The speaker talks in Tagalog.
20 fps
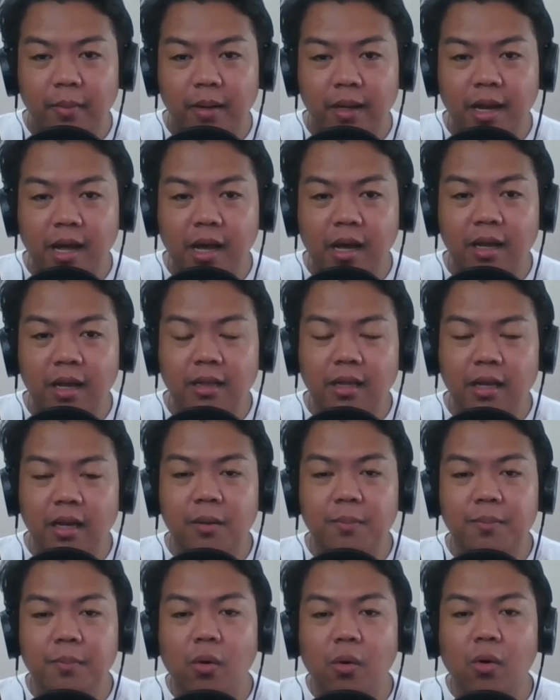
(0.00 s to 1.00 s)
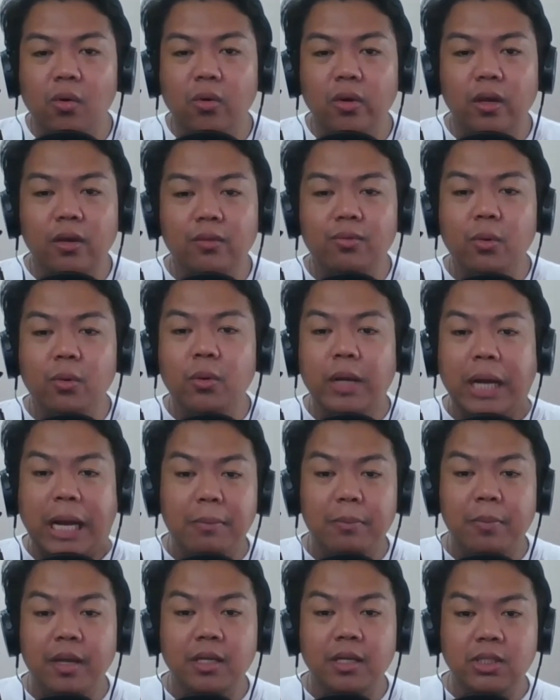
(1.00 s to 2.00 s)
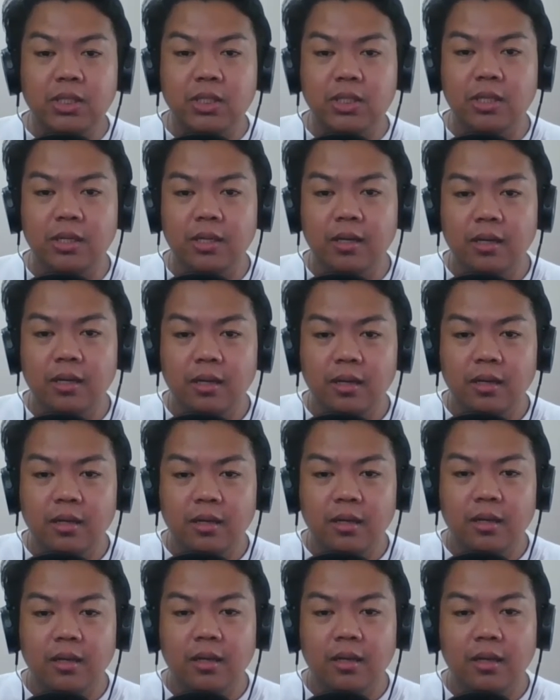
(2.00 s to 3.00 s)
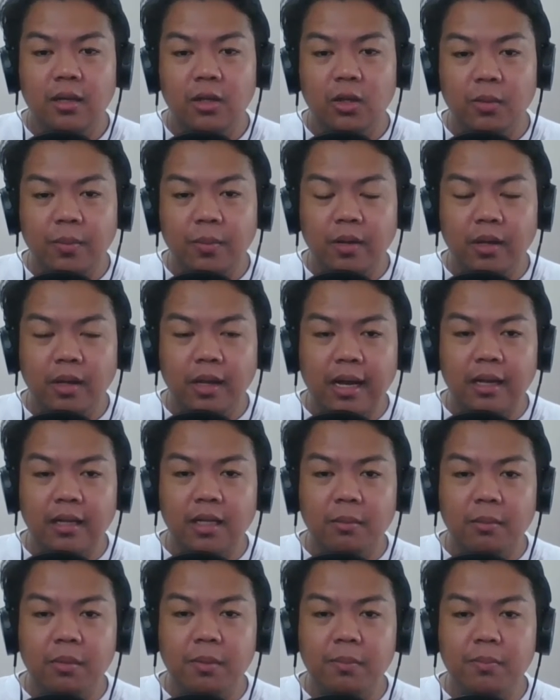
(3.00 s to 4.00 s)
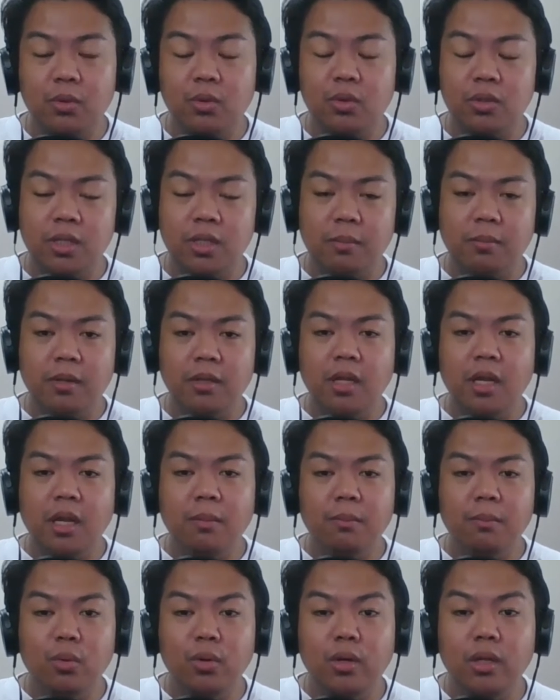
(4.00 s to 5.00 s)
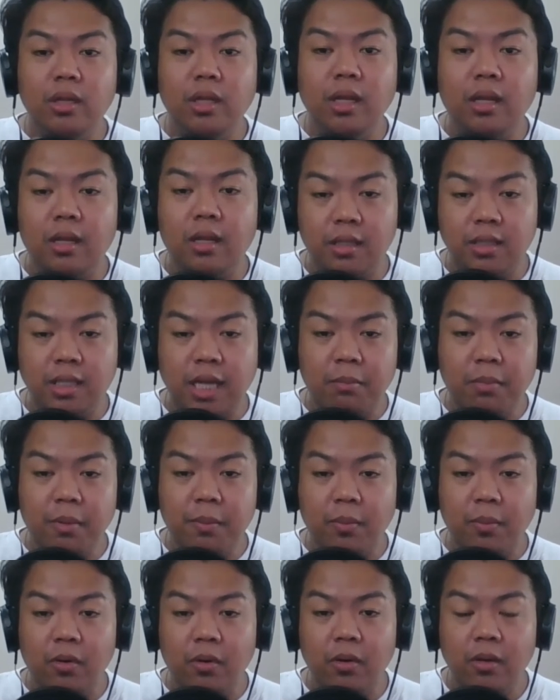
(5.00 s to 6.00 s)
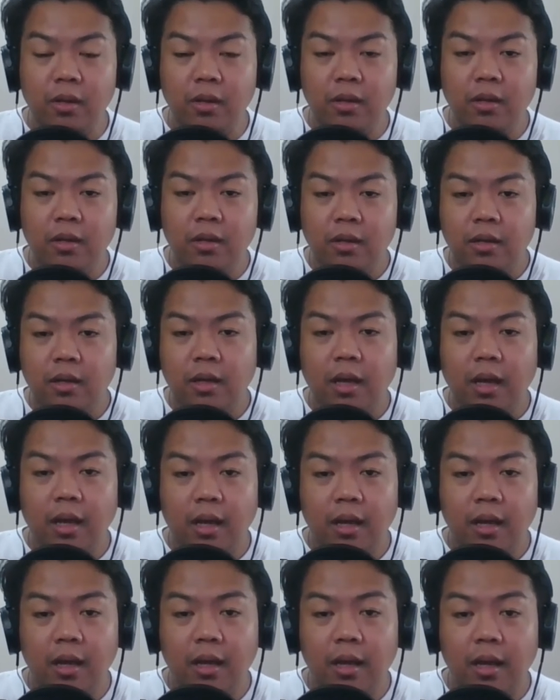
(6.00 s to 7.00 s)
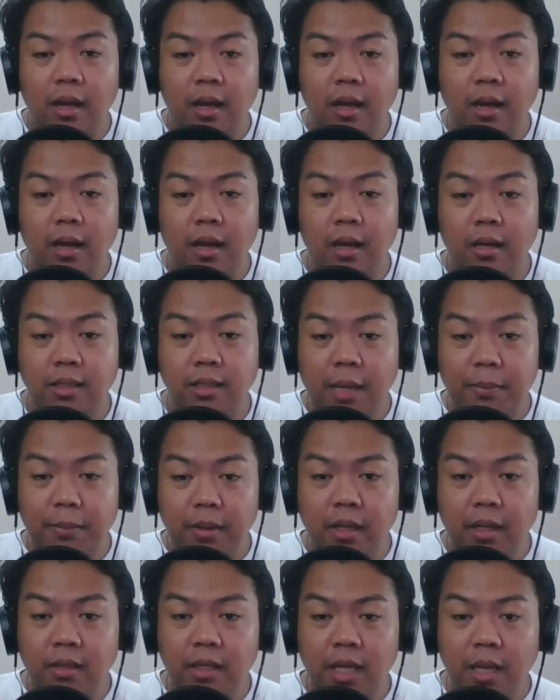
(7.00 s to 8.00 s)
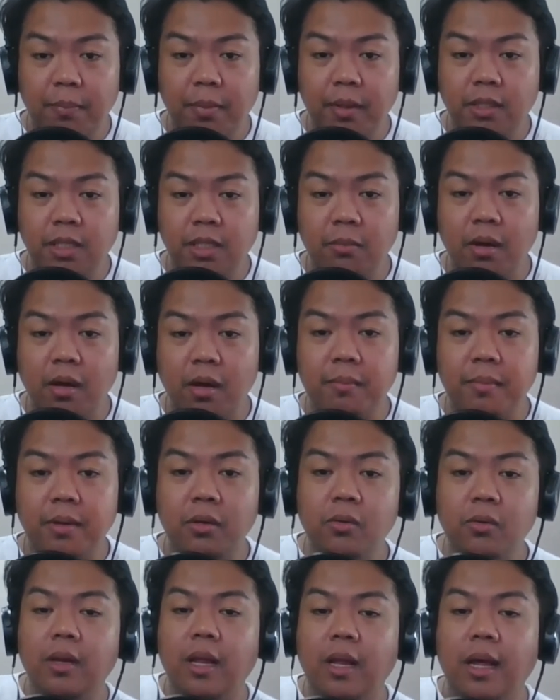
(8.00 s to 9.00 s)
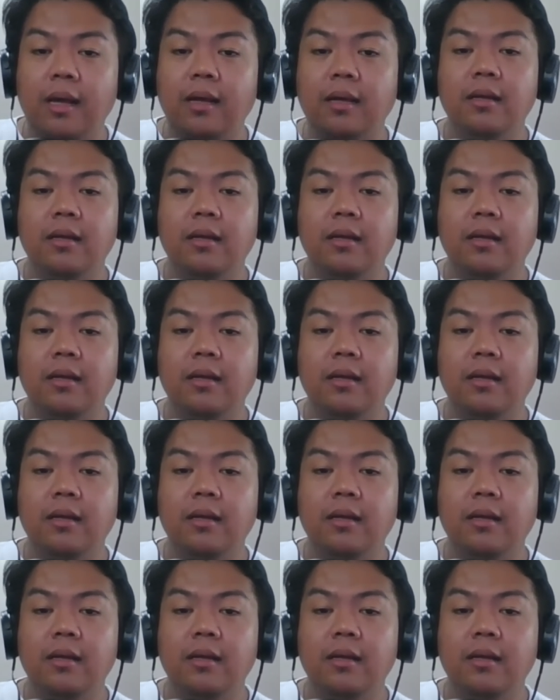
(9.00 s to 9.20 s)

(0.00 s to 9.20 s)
nakita rin po akong infographics. Ito po ay galing naman po to sa Manila Bulletin. Ang sabi po, ang sabi ng DepEd sa mga magulang,